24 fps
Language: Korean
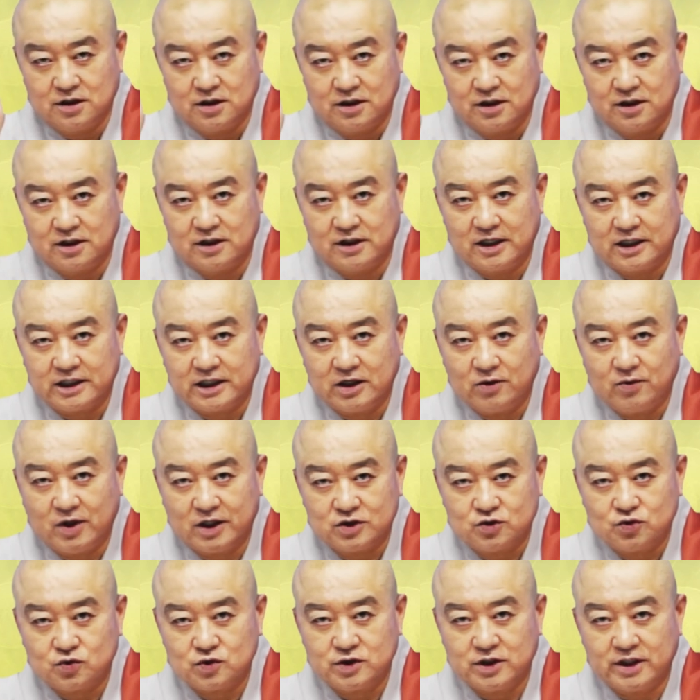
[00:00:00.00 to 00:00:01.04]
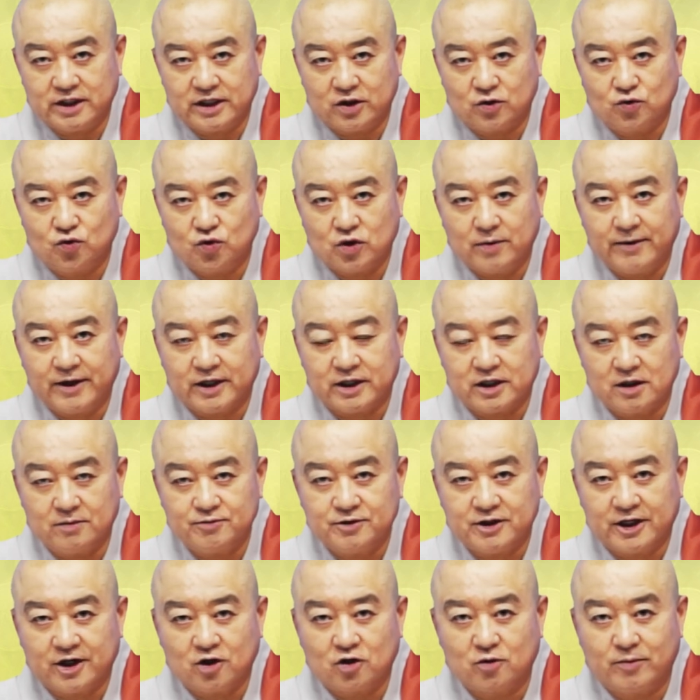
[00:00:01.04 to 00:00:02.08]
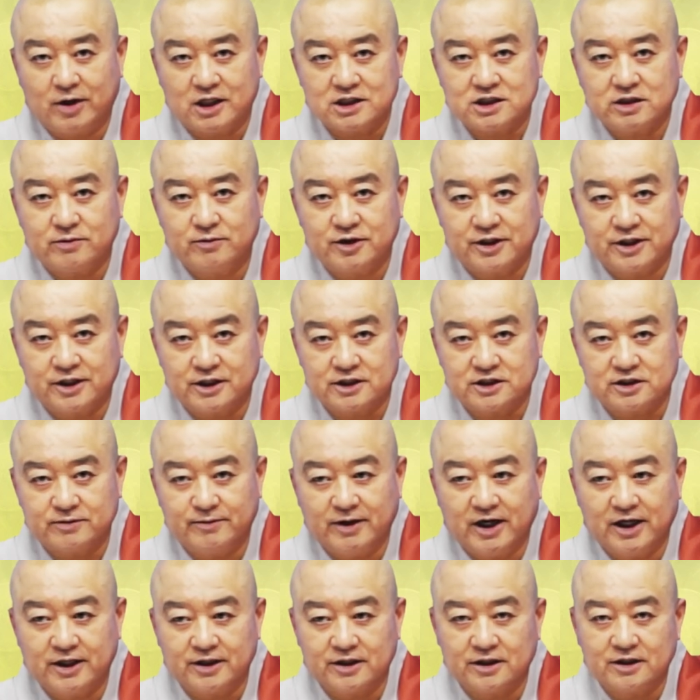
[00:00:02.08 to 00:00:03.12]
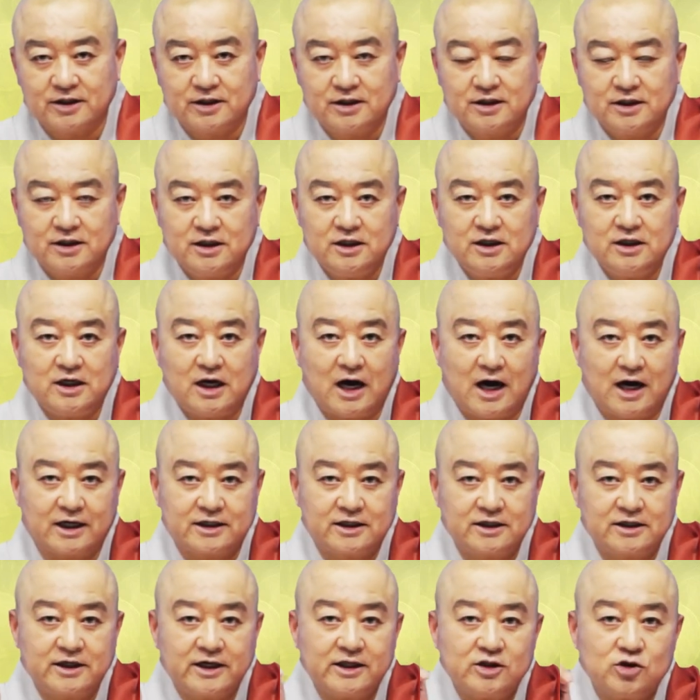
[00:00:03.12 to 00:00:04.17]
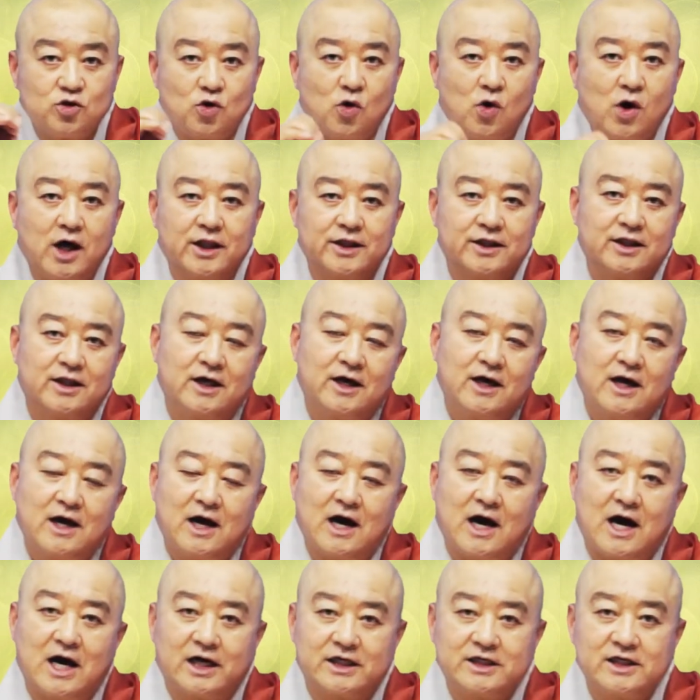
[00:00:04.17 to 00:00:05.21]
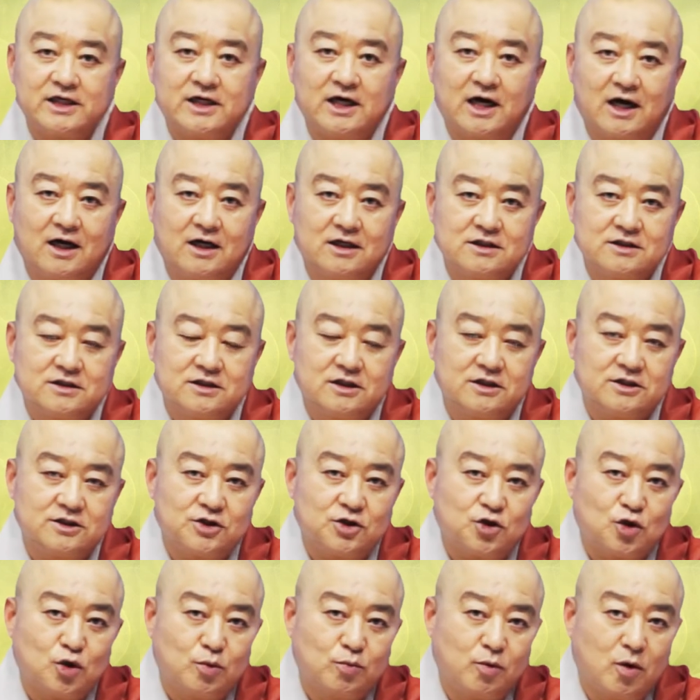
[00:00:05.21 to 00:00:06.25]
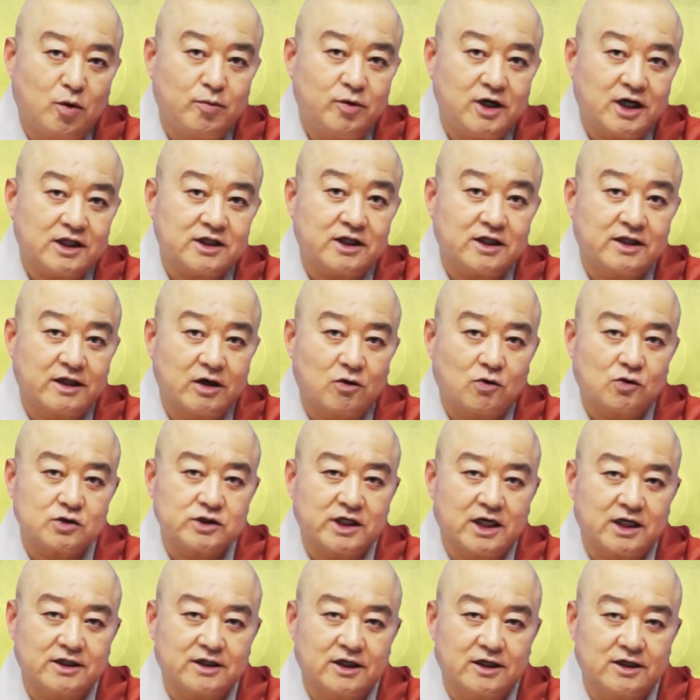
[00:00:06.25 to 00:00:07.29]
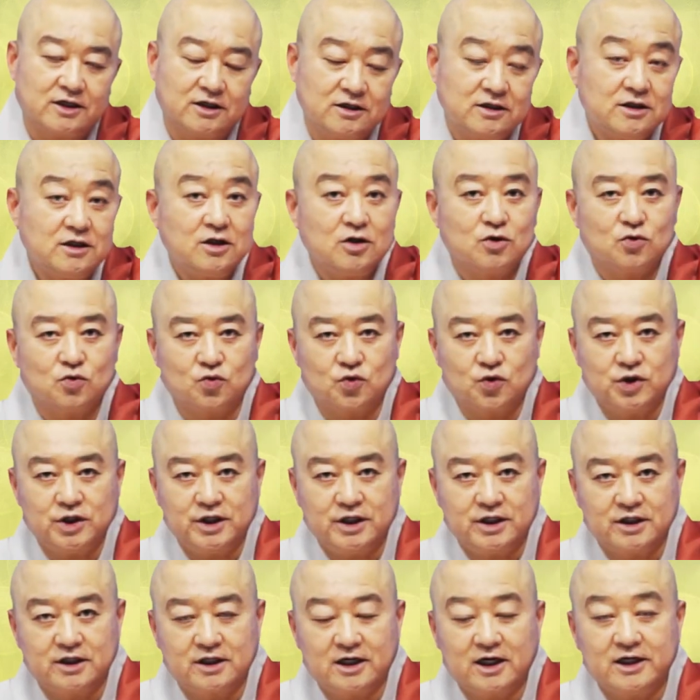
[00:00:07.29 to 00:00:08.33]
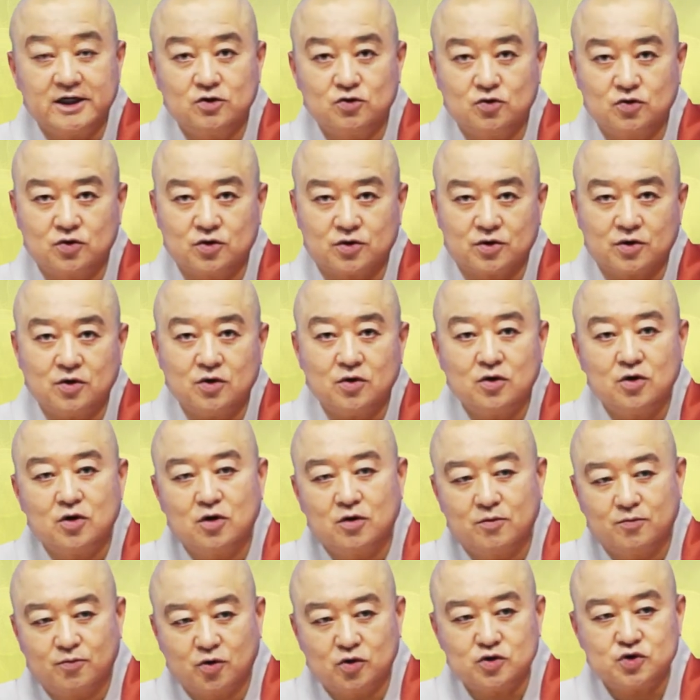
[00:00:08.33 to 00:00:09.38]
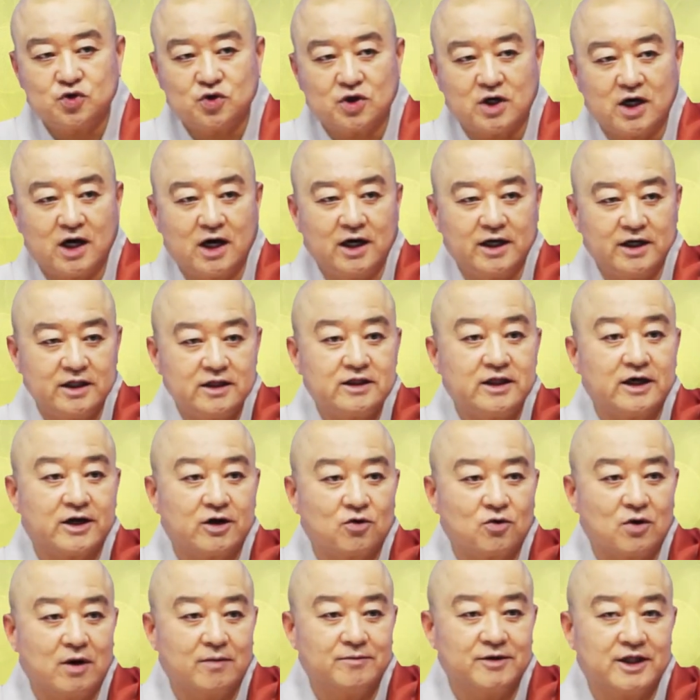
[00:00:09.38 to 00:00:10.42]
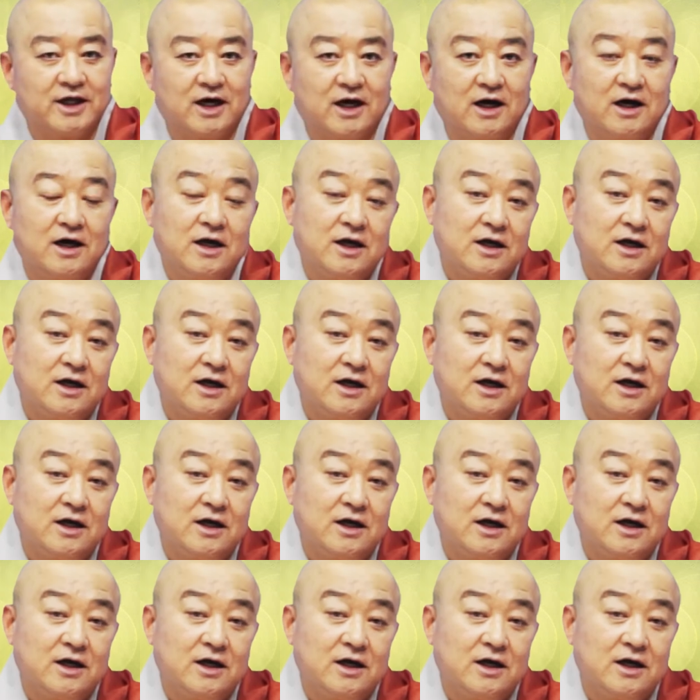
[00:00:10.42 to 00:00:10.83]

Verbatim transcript: 인간계와 축생계 두 개밖에 없다고 말씀을 드렸지만 이 아기계 또한 아기가 스스로 몸을 나타내고자 할 때는 우리 인간의 눈으로 볼 수가 있다라고 합니다.